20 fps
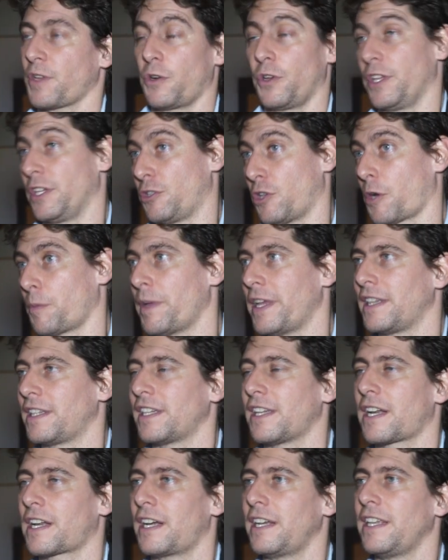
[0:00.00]
o de
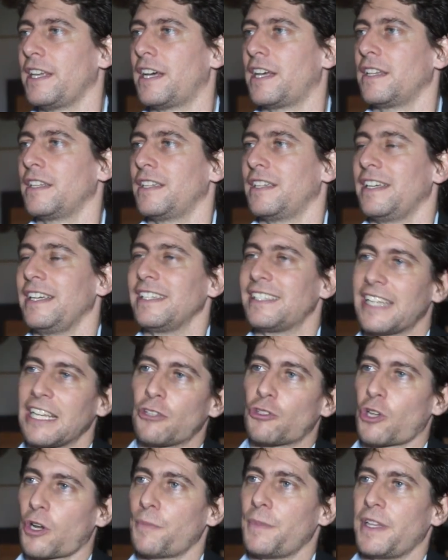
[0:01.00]
tormentas en realidad,
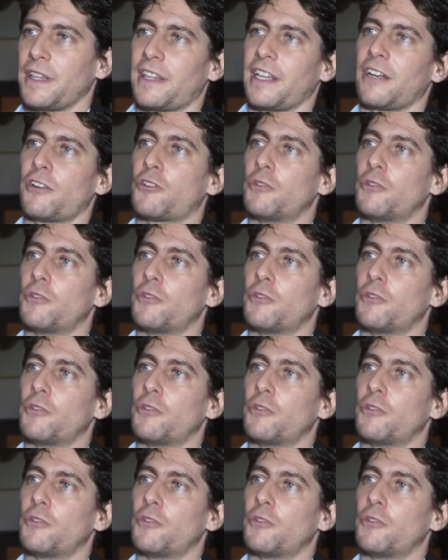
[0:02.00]
esas tormentas